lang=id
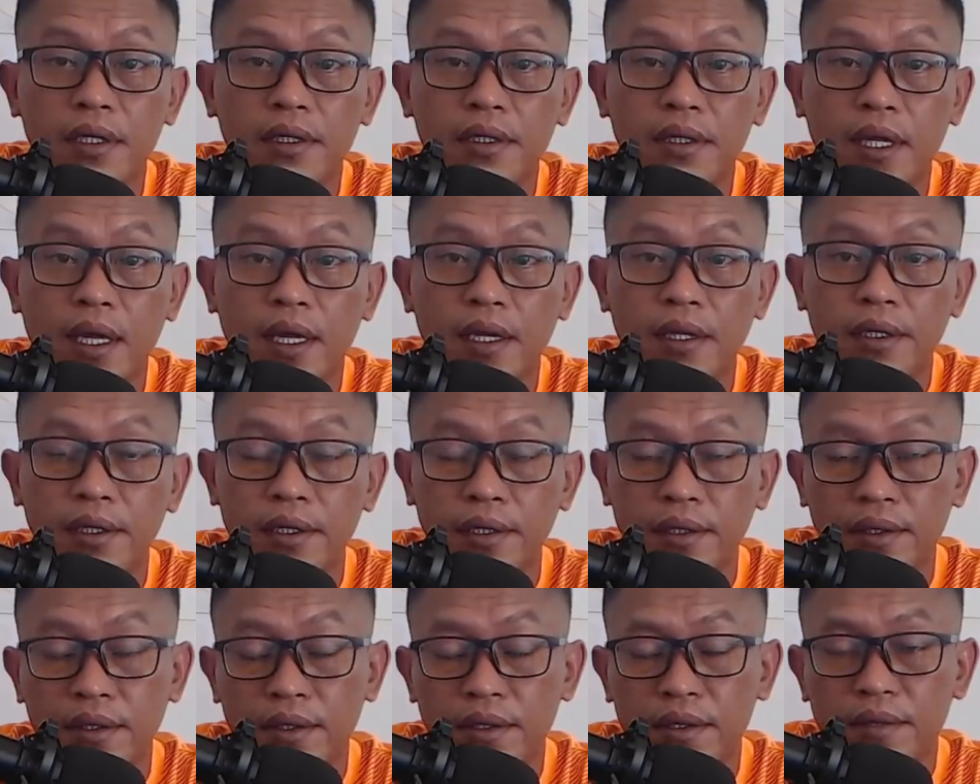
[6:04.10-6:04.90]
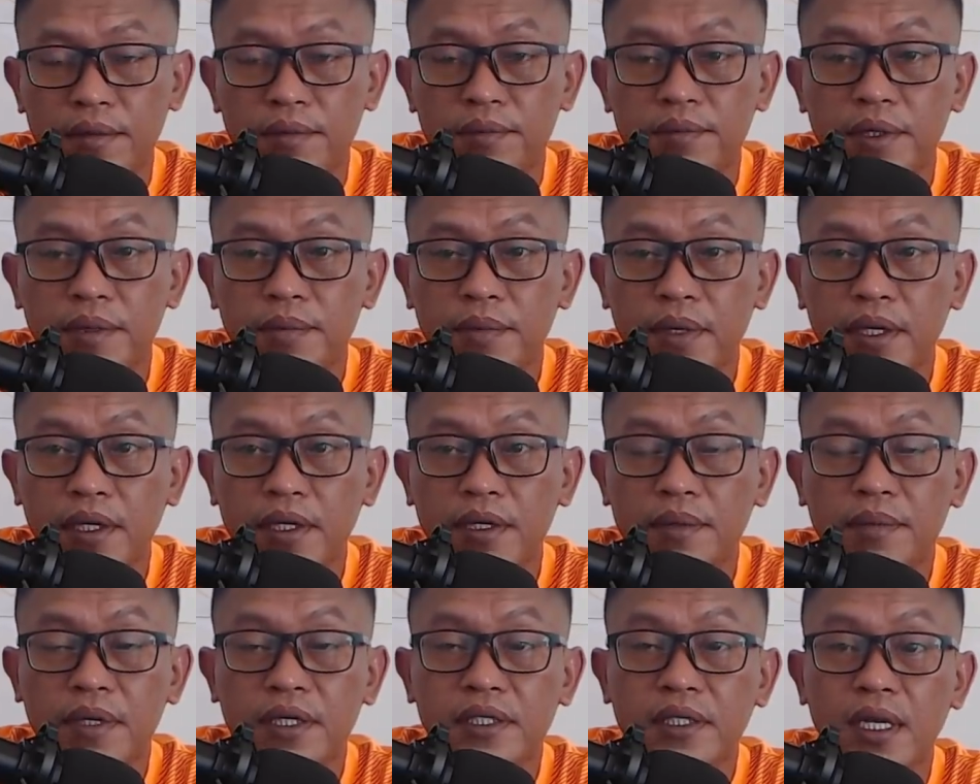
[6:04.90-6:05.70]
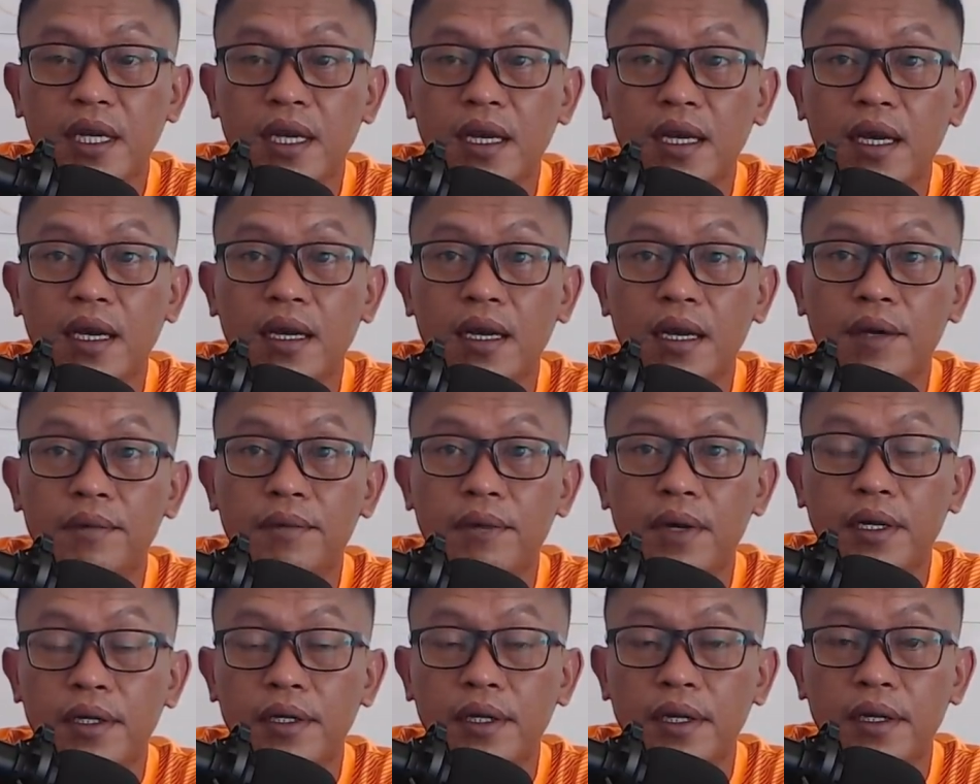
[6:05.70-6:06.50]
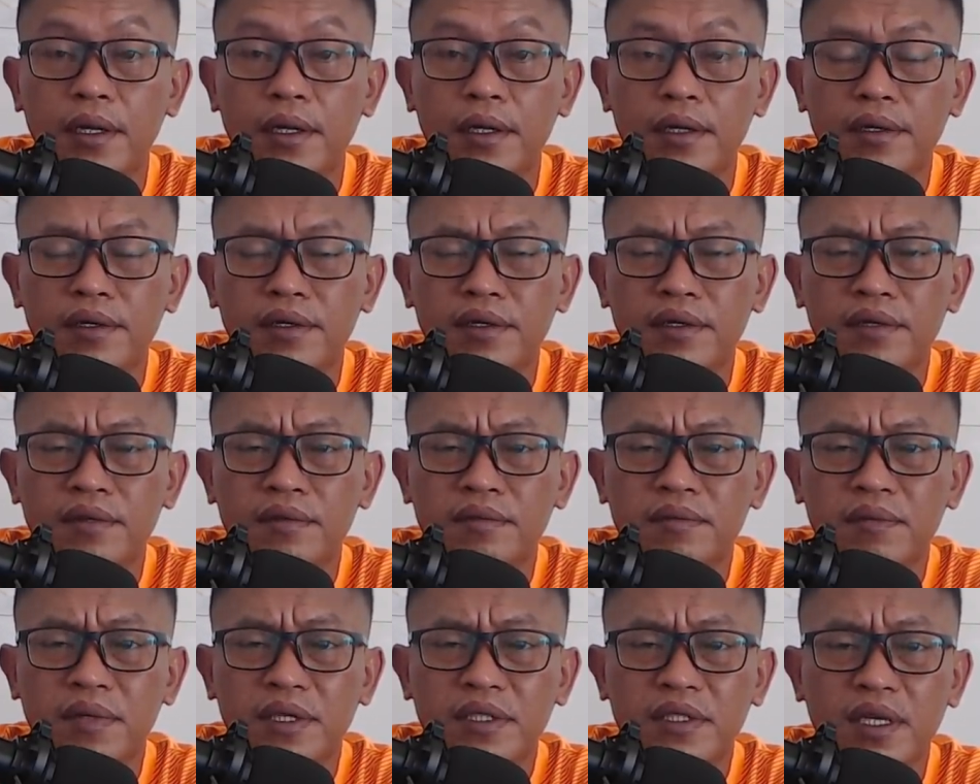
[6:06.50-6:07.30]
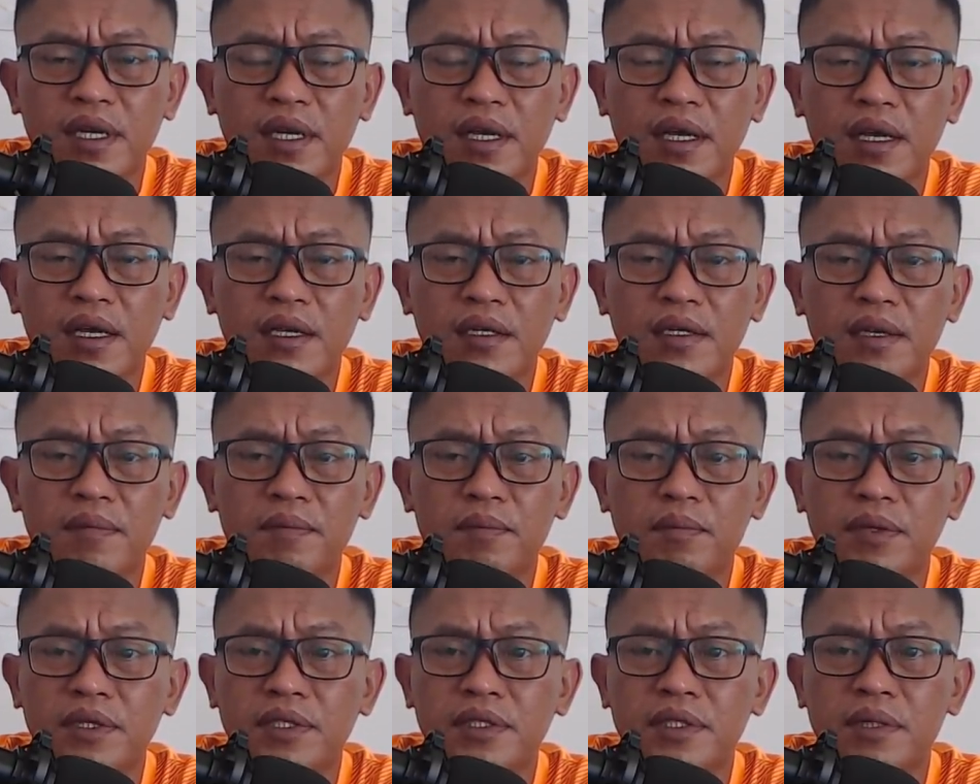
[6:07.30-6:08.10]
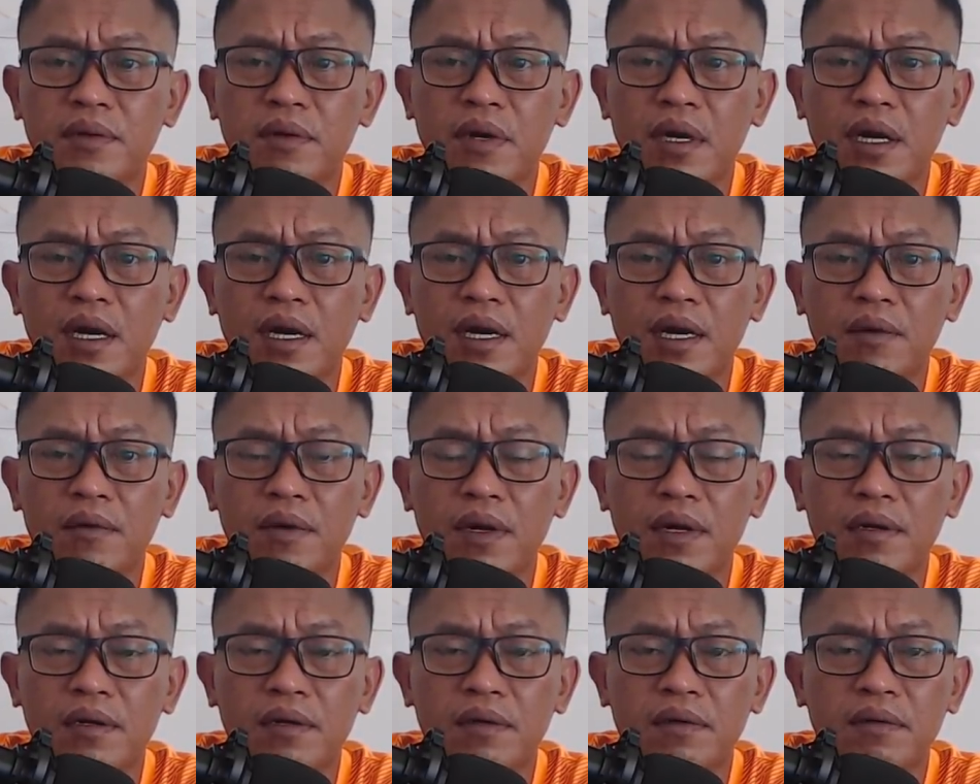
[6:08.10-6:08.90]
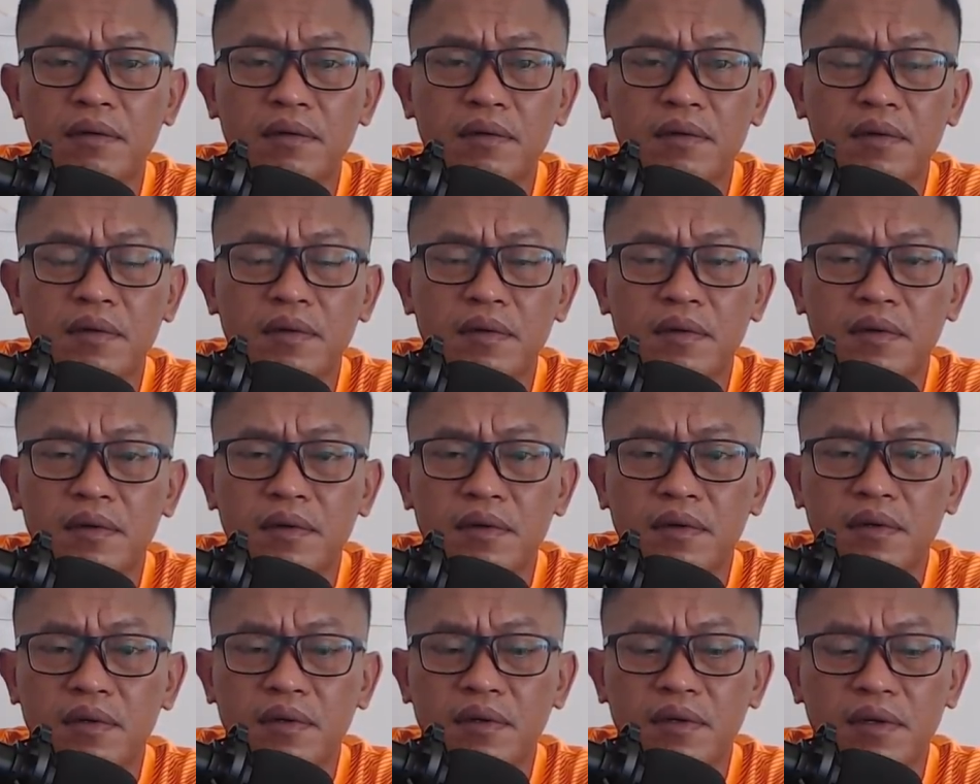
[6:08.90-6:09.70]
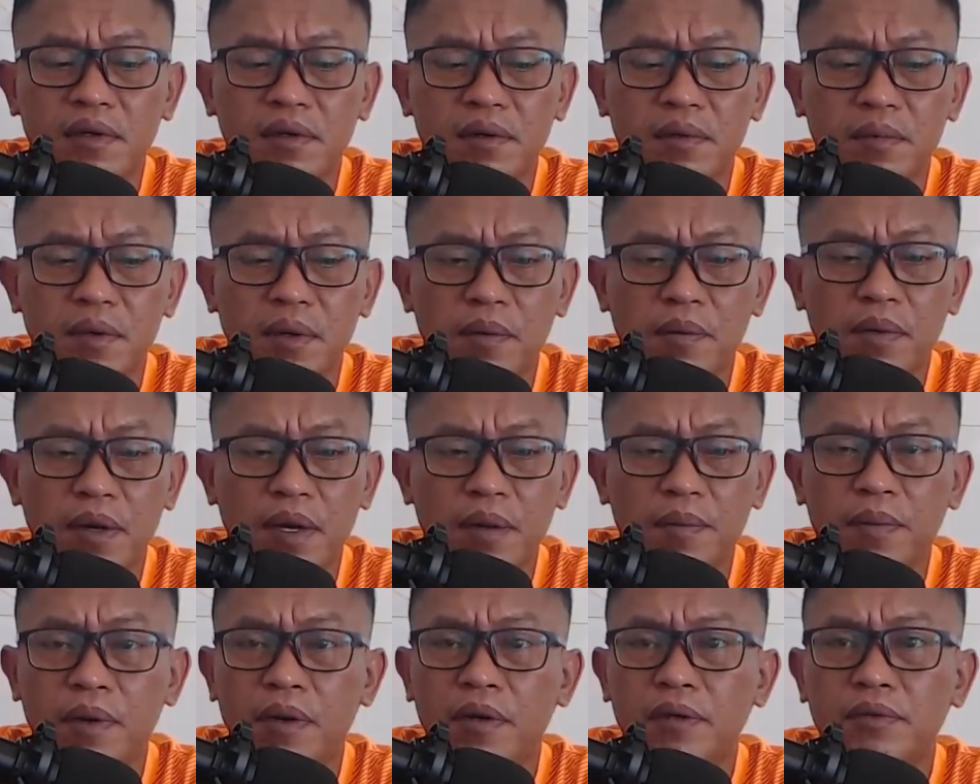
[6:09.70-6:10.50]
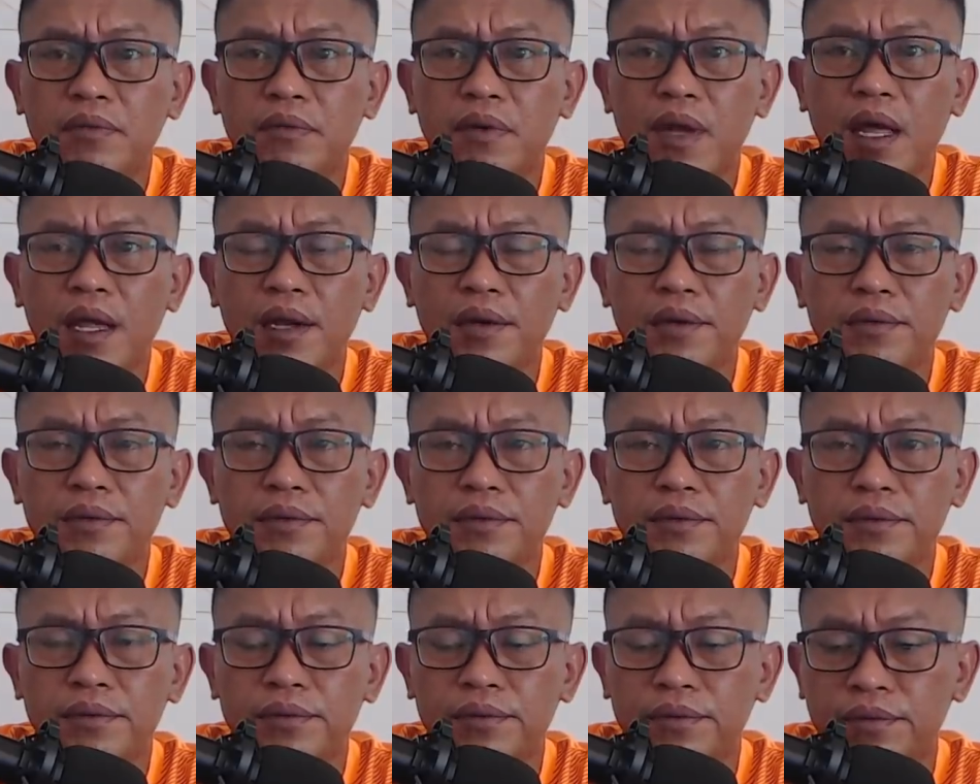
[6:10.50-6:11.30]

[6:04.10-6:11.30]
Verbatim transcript: tadi memang ini masalah Karawan ya. Masalah yang peristiwa Karawan uh, beberapa waktu lalu.